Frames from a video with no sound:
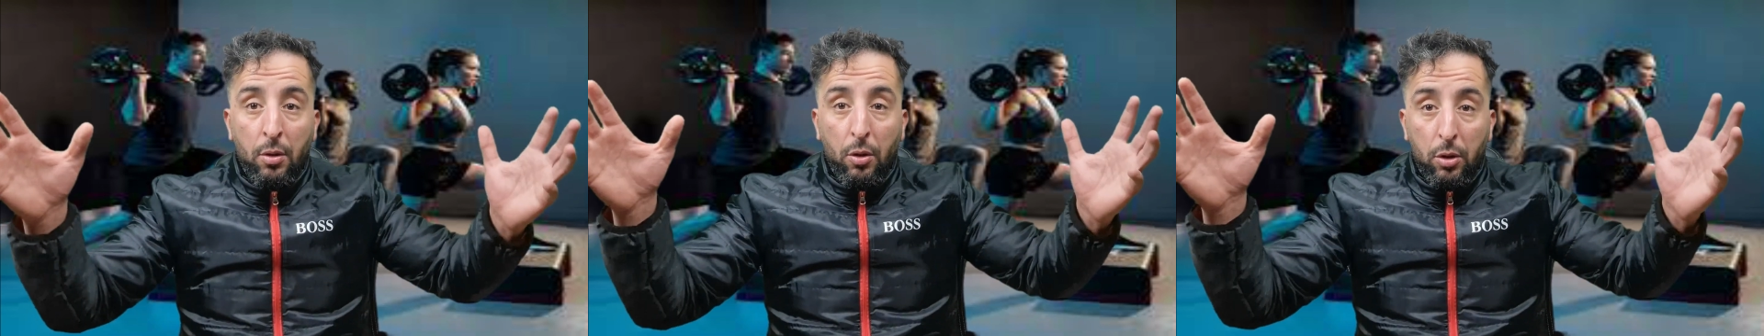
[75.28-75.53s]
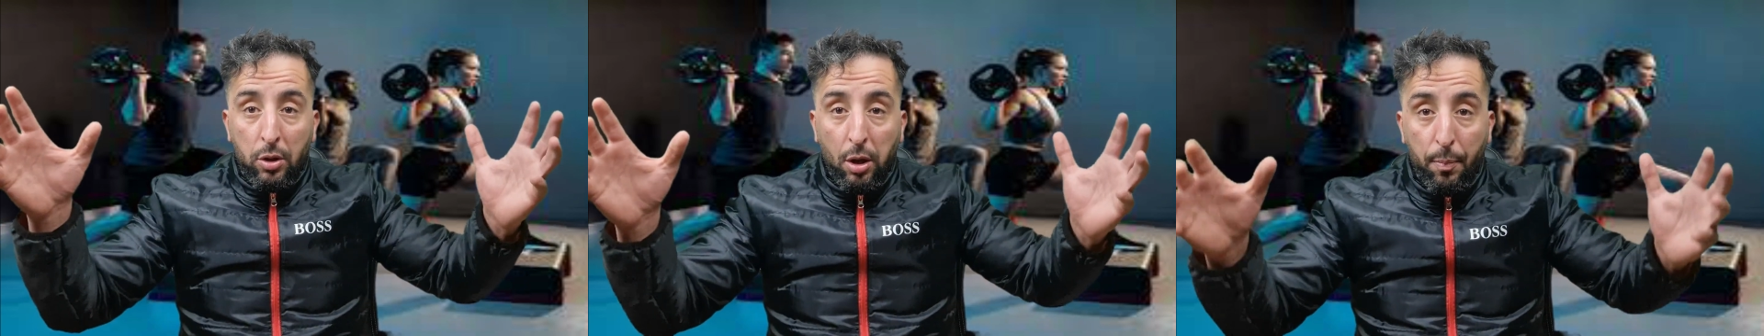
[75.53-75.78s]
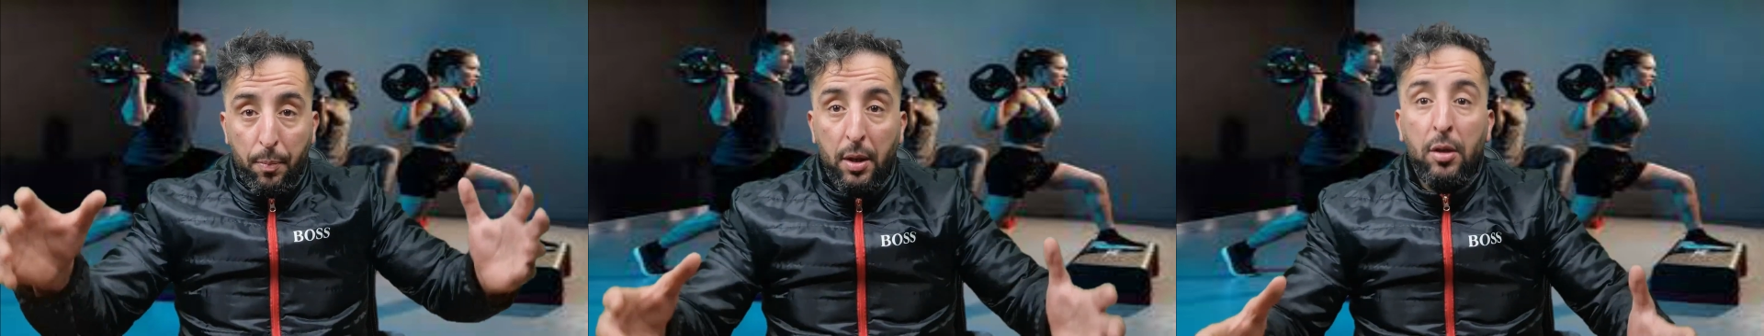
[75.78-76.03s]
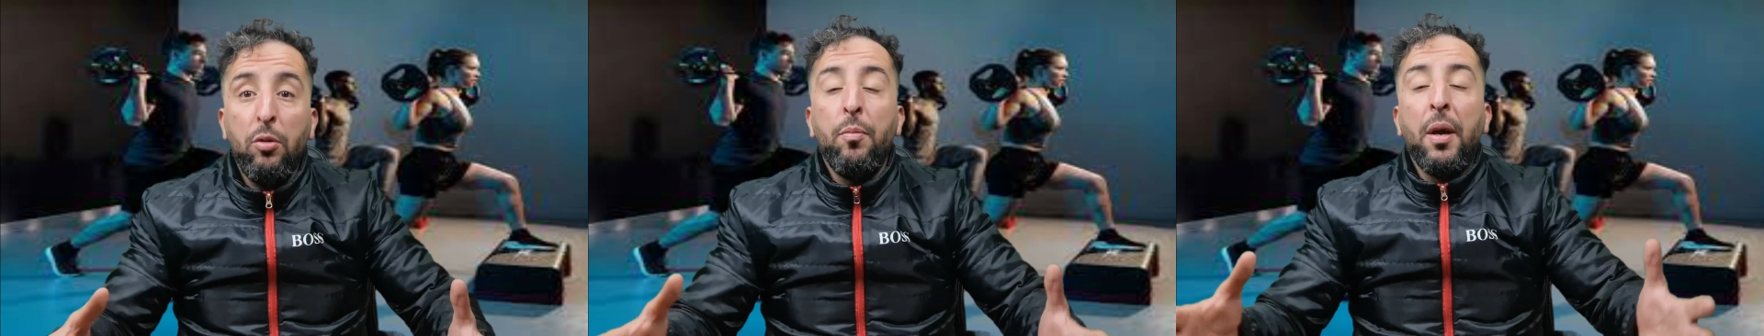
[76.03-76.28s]
au top,
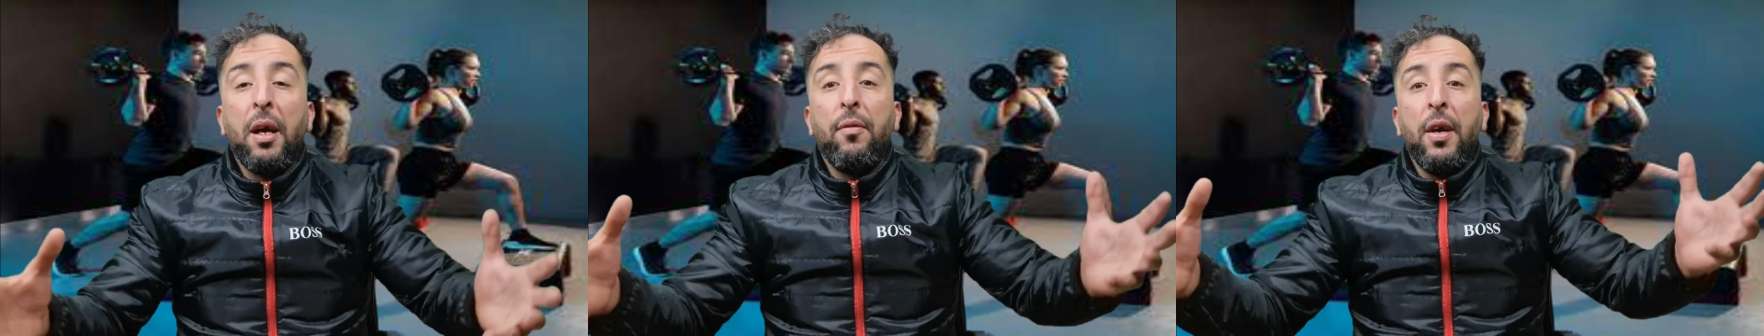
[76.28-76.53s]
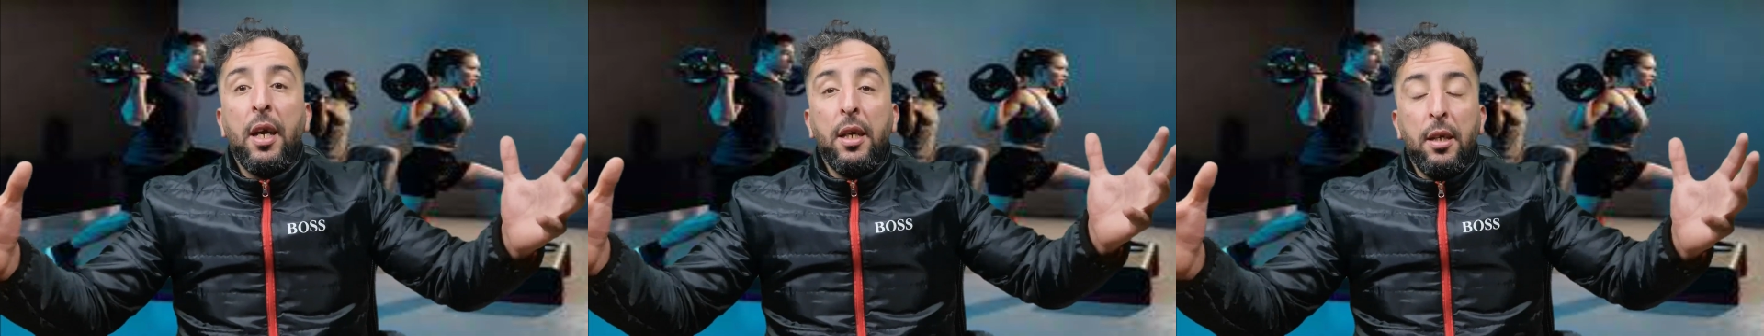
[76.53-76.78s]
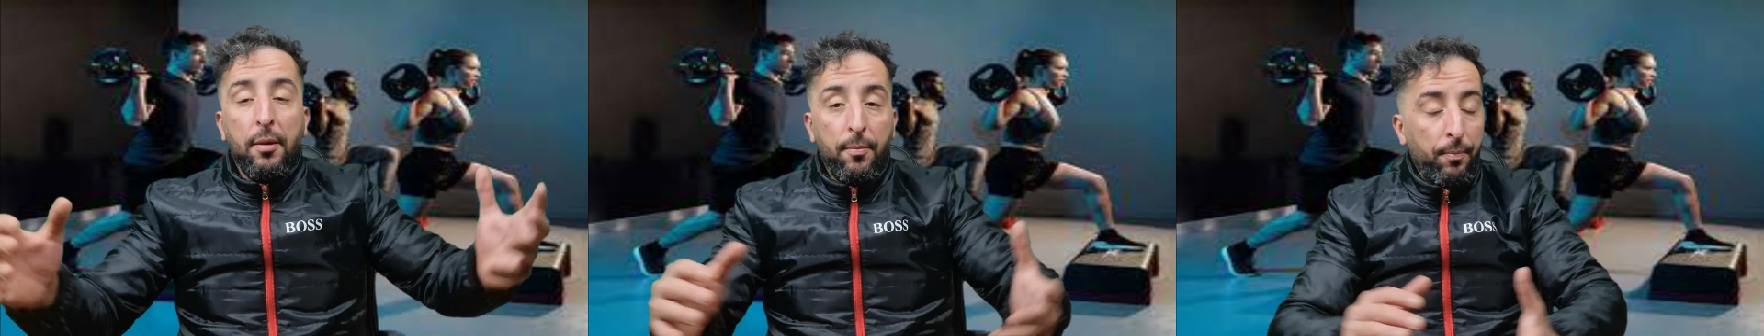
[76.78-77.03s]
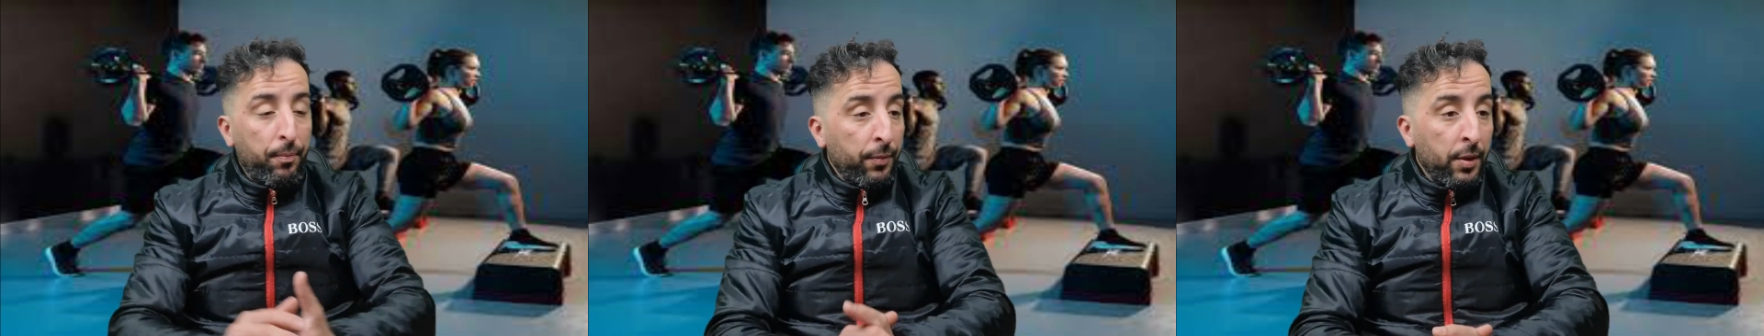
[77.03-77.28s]
une merveille,
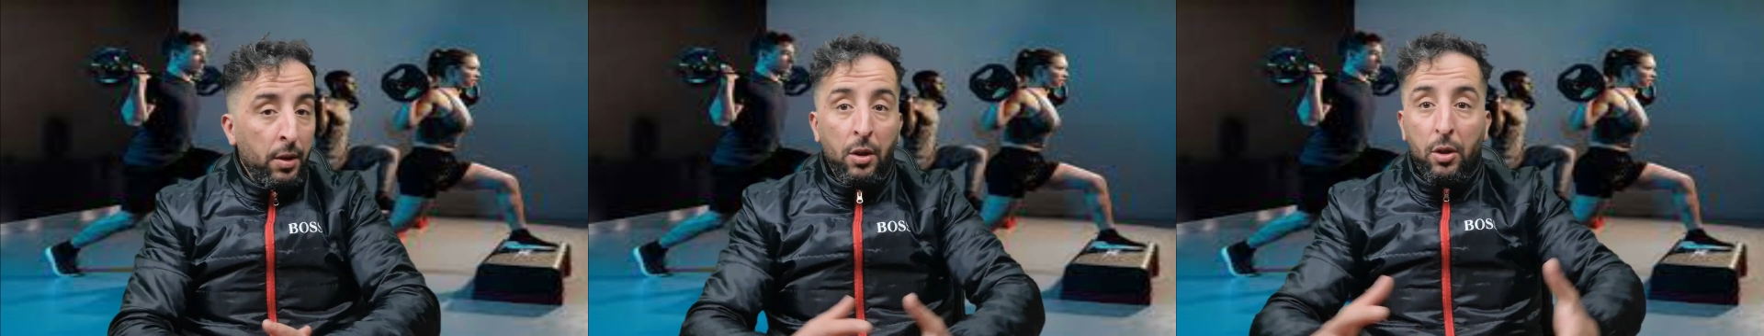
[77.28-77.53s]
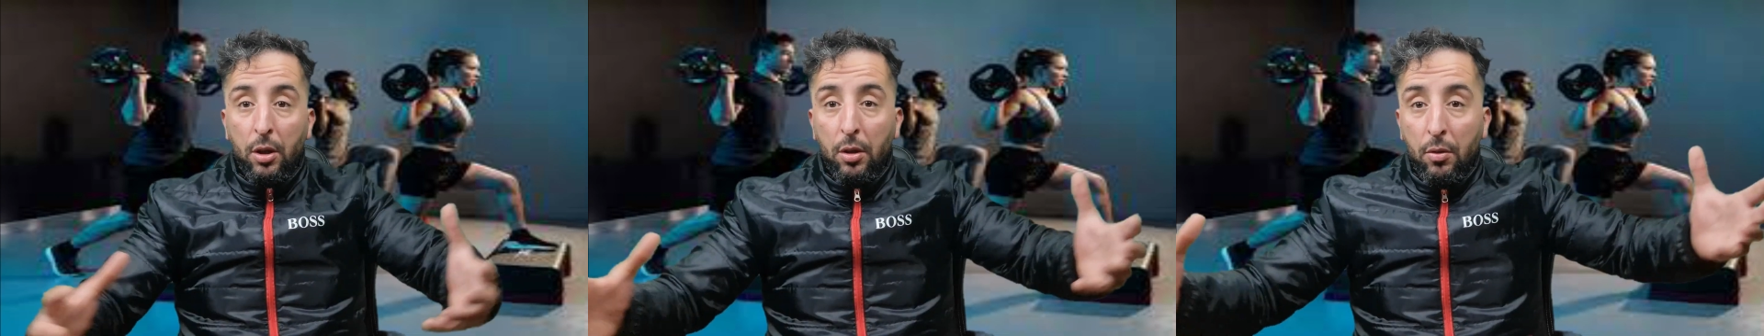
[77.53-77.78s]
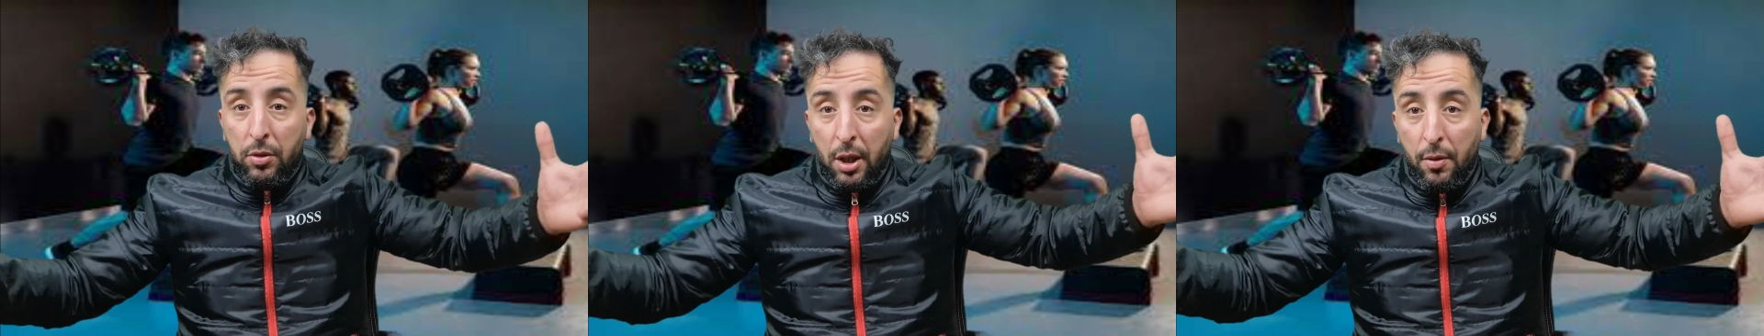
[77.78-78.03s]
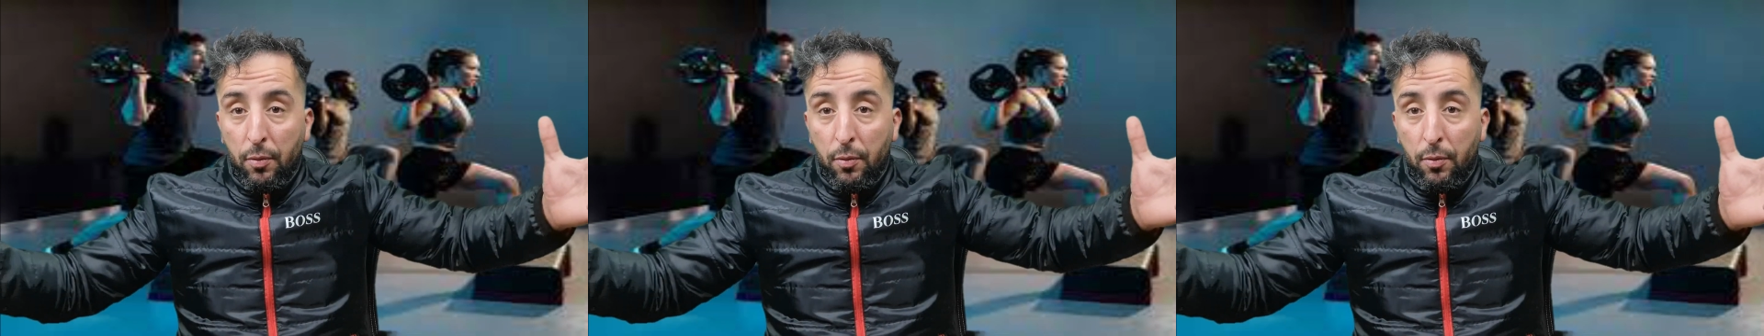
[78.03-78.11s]
que vous allez